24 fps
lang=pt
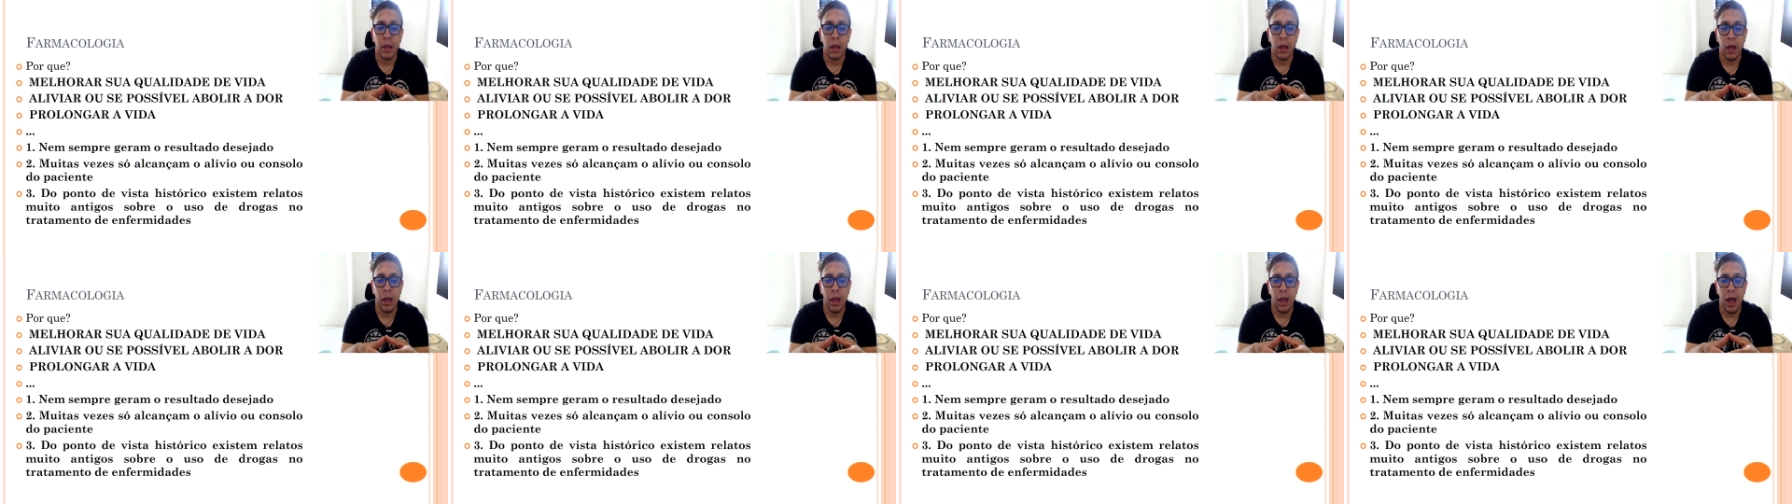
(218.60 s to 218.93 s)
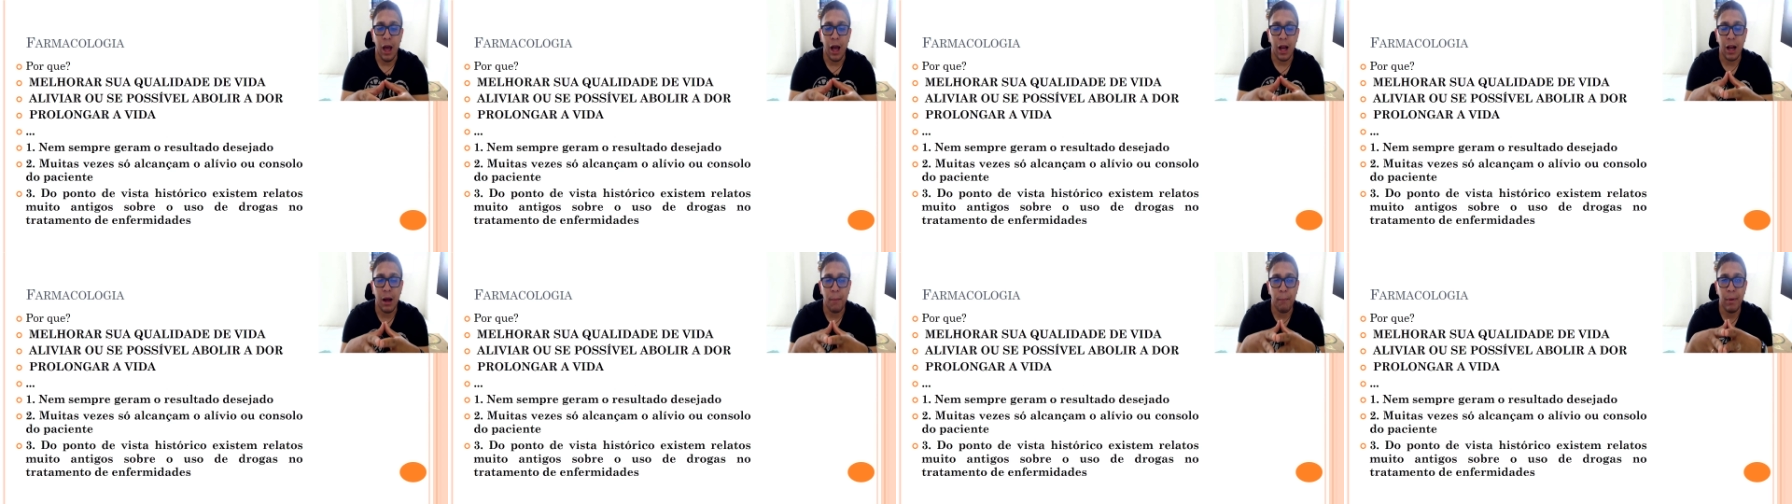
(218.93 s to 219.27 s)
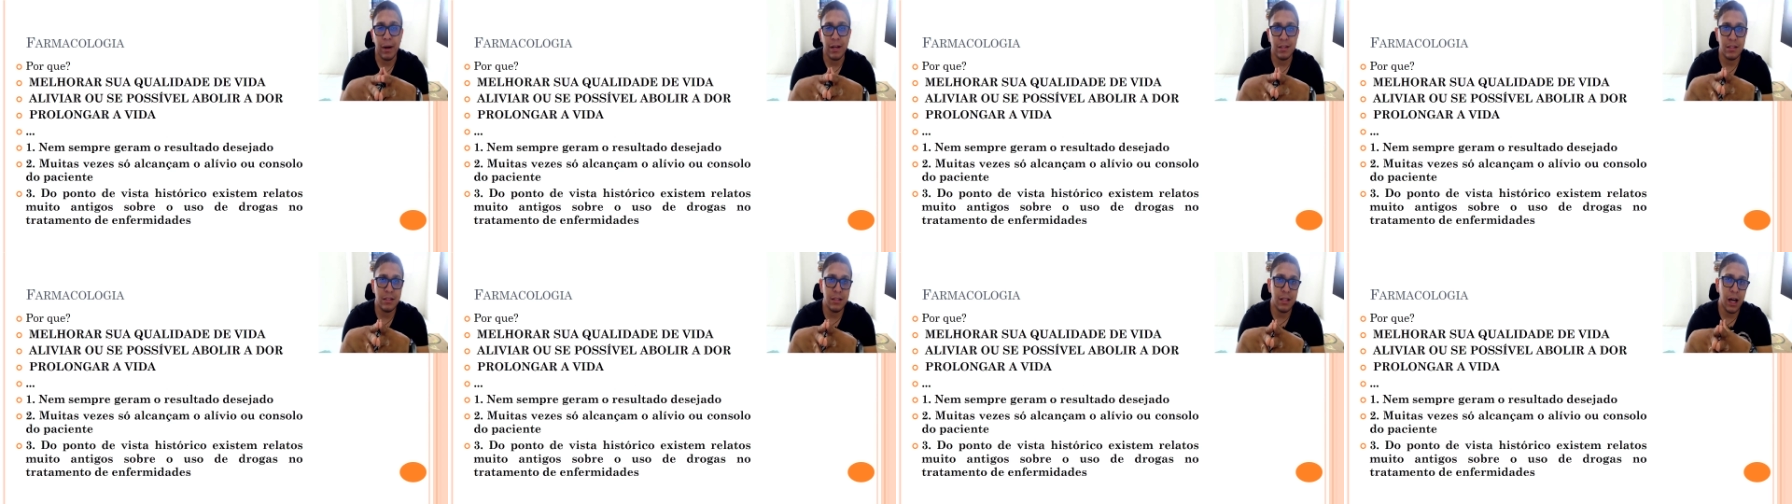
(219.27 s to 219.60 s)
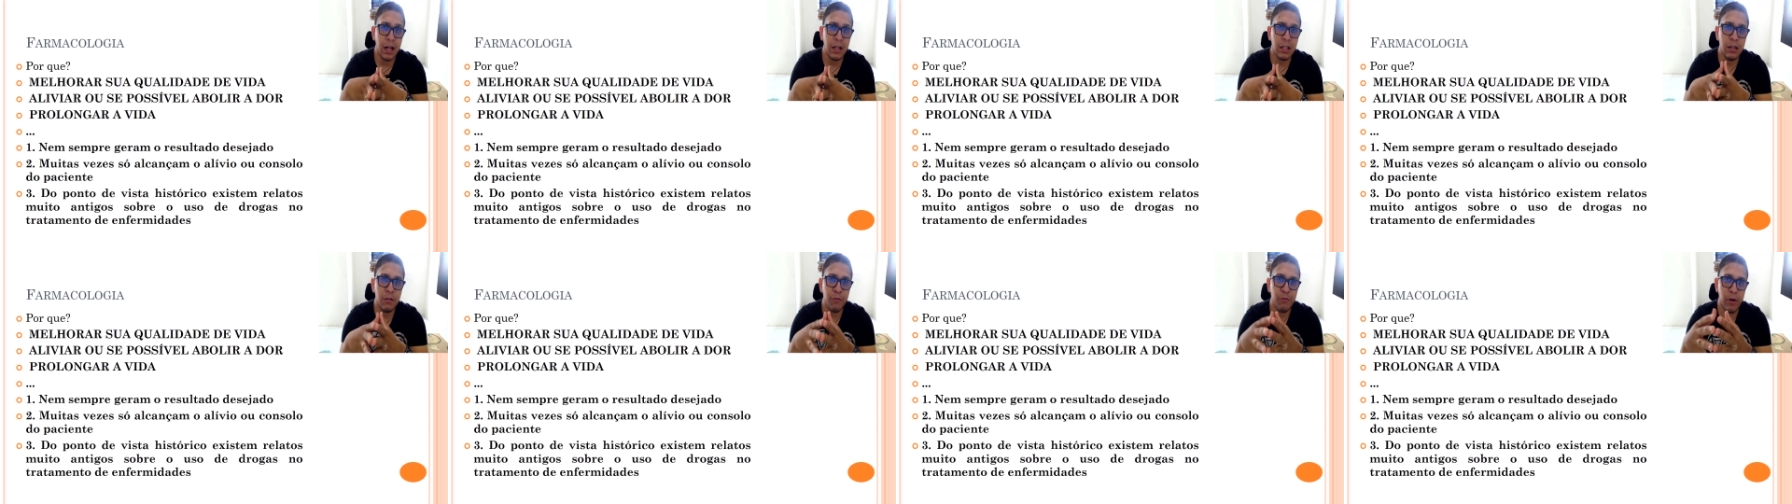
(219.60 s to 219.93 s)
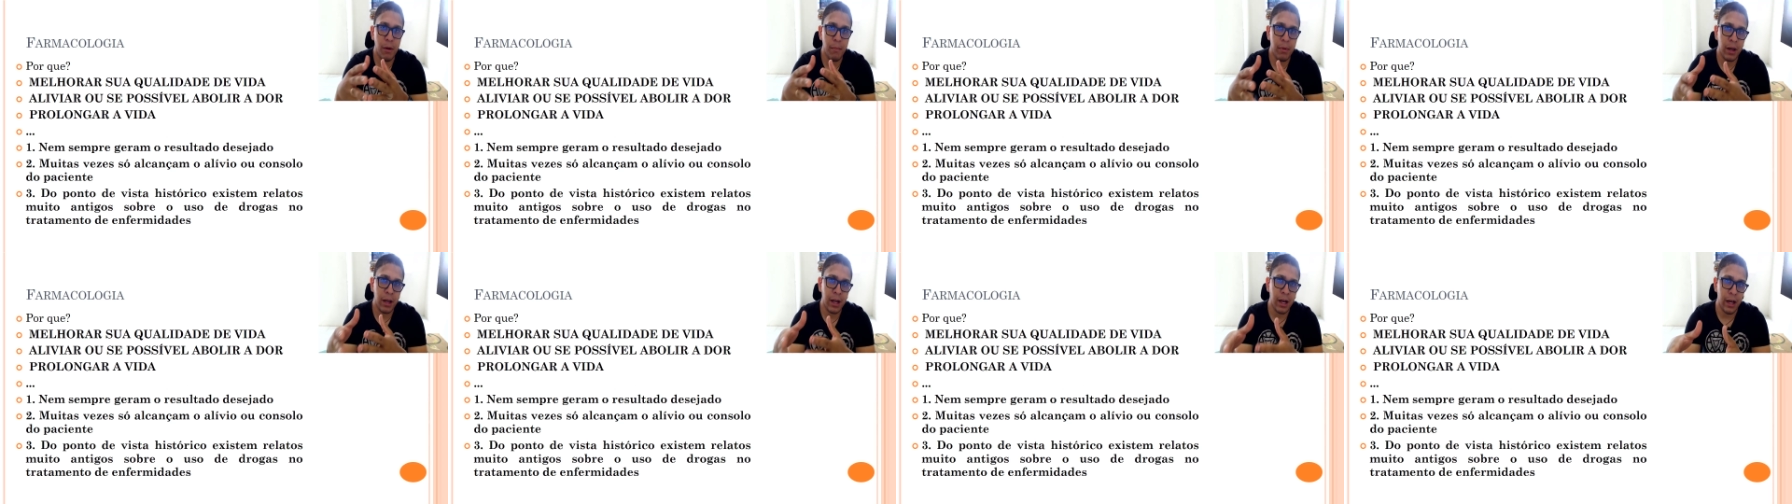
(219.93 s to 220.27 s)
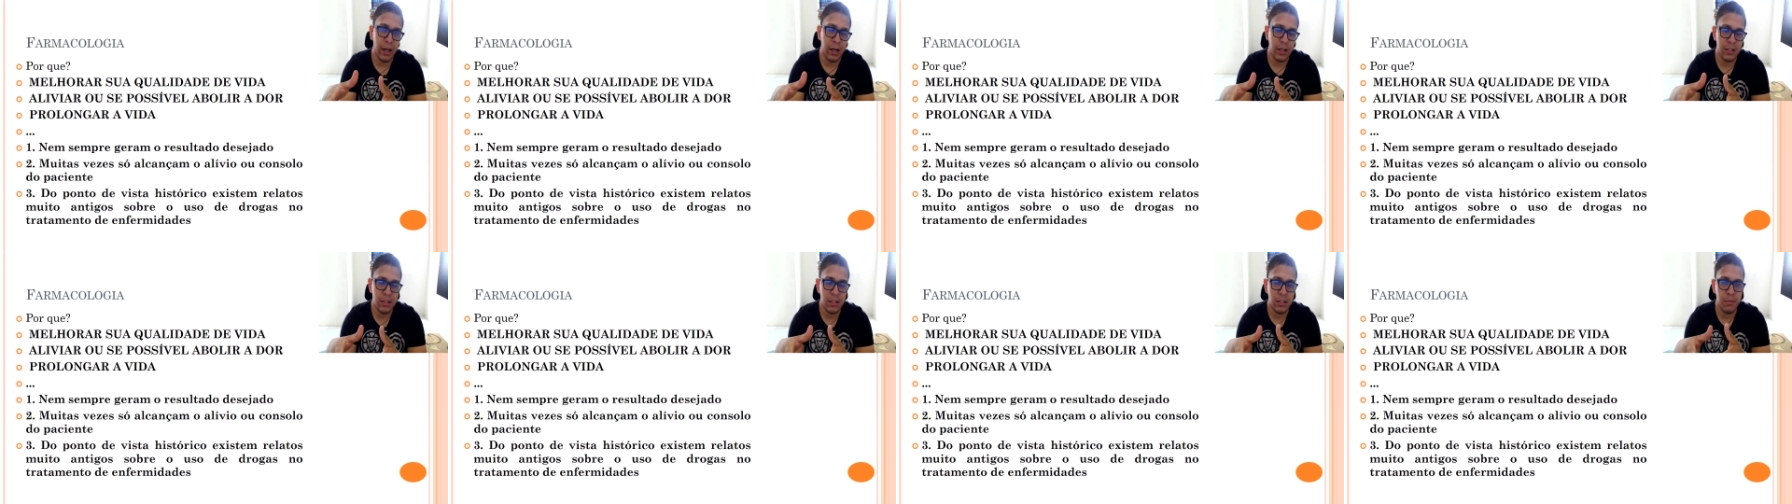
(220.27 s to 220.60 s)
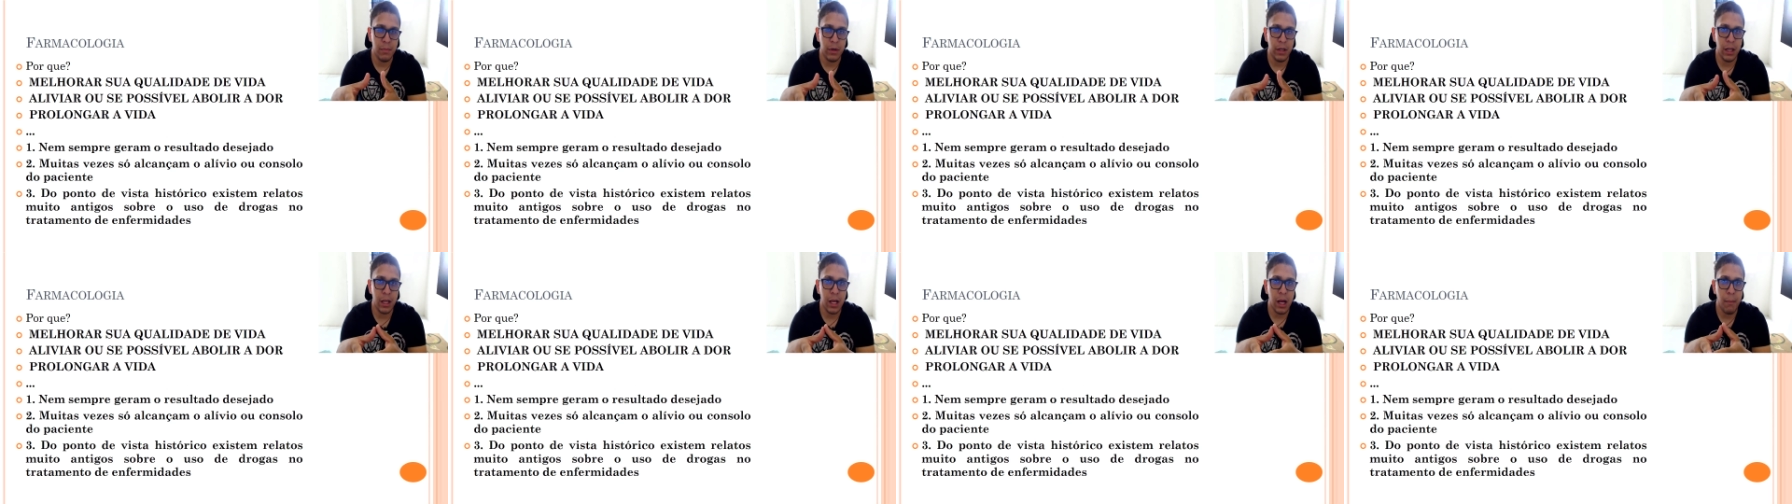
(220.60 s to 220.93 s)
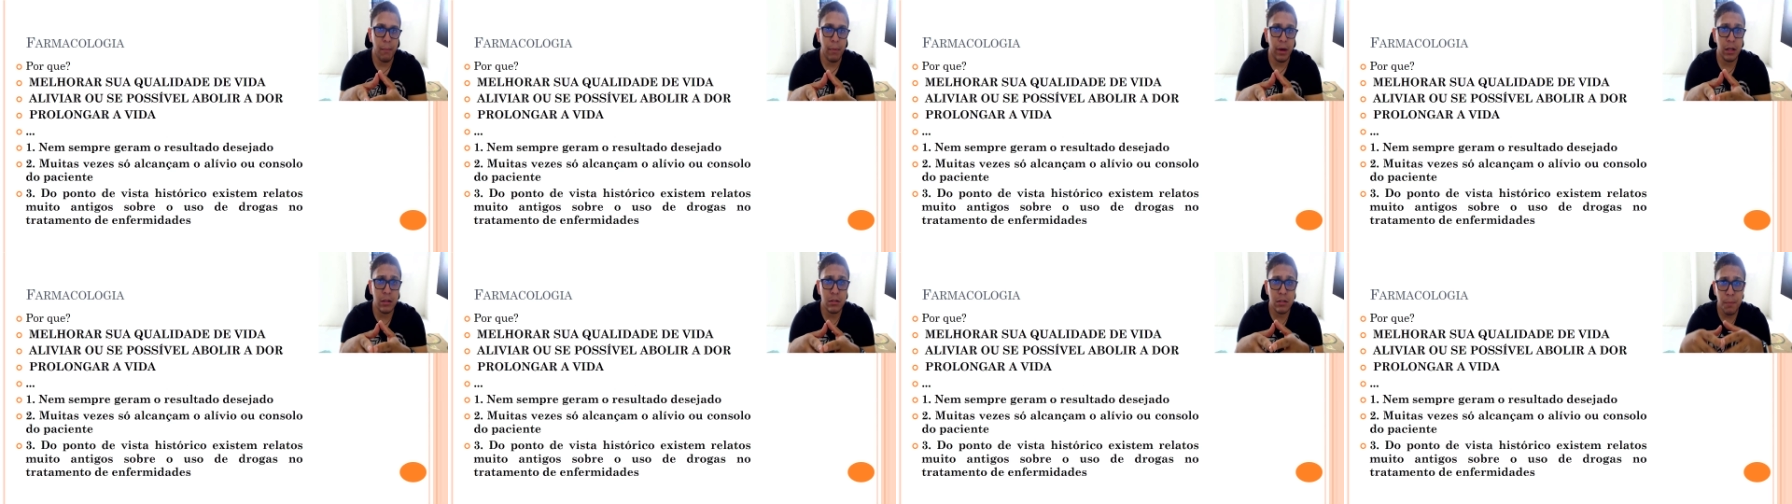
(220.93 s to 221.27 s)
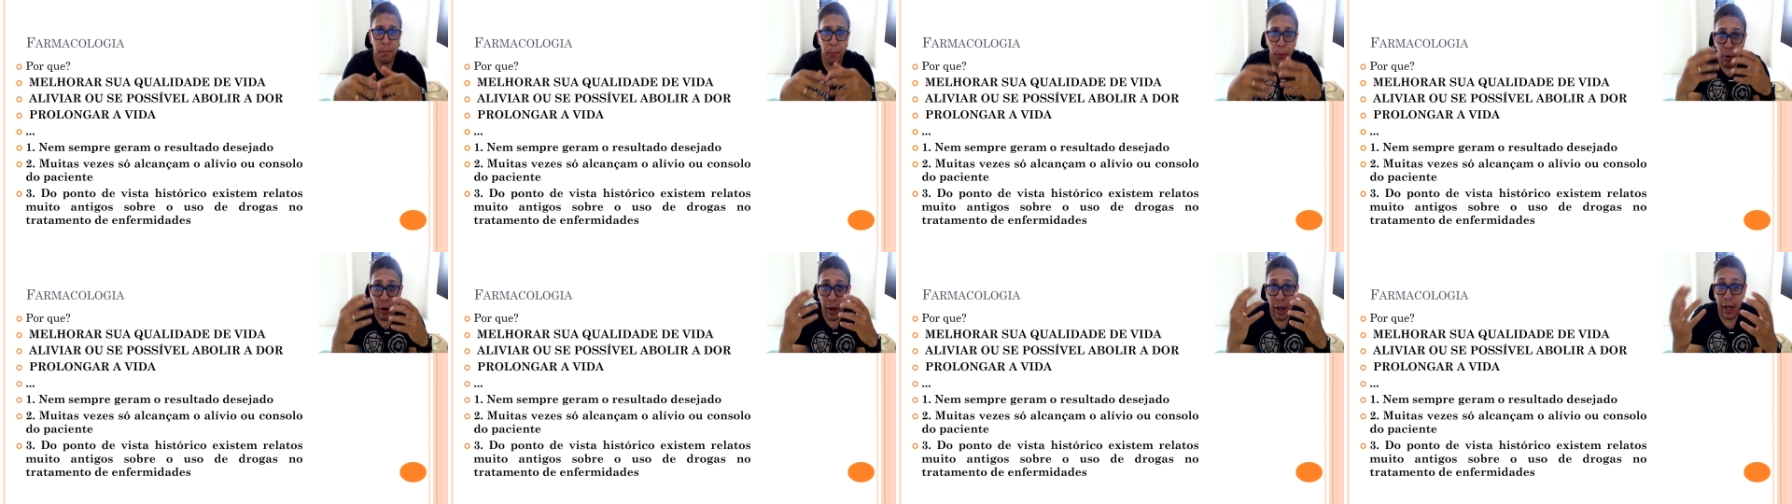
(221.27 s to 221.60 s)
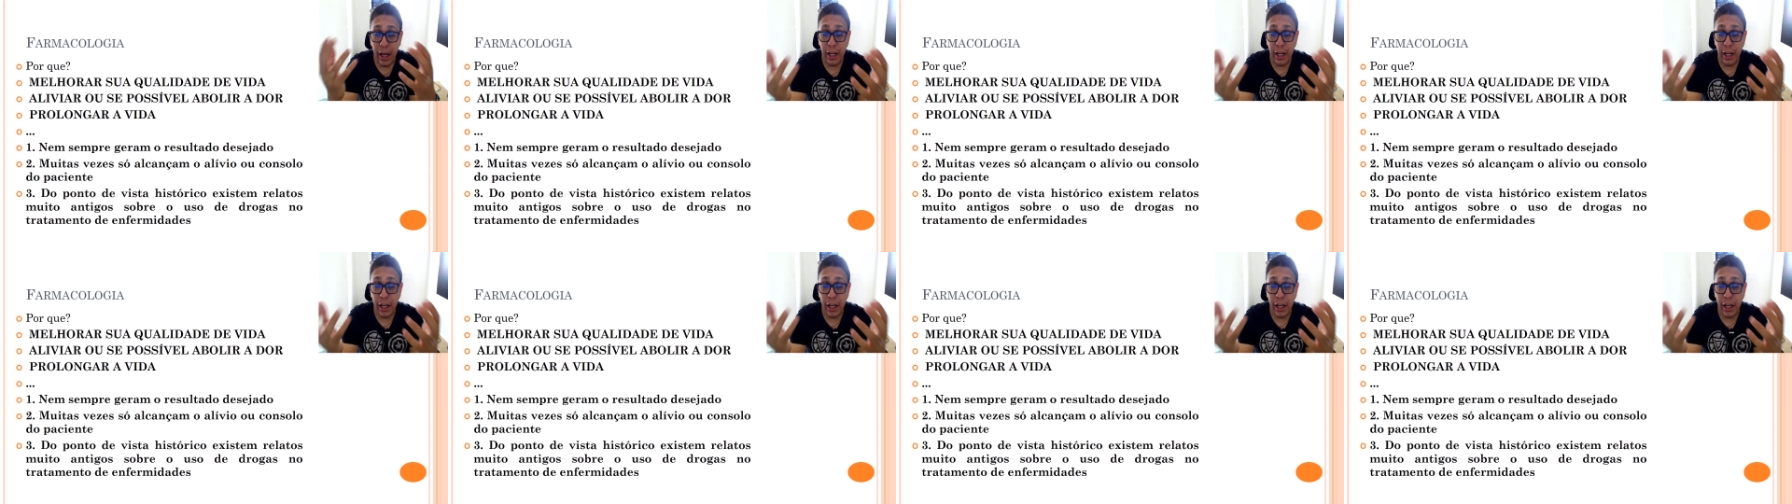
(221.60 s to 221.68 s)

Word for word: é, a capacidade de fabricar esses medicamentos e por que,